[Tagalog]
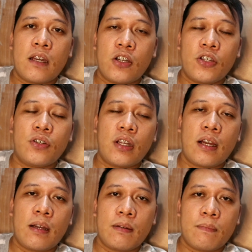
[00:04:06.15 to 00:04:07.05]
yun
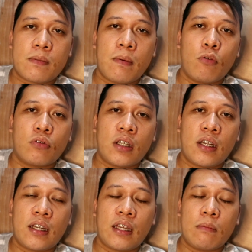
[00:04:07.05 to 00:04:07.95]
nga, mas mabuti
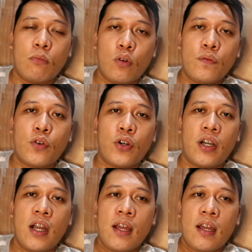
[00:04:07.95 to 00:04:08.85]
nang i-remove or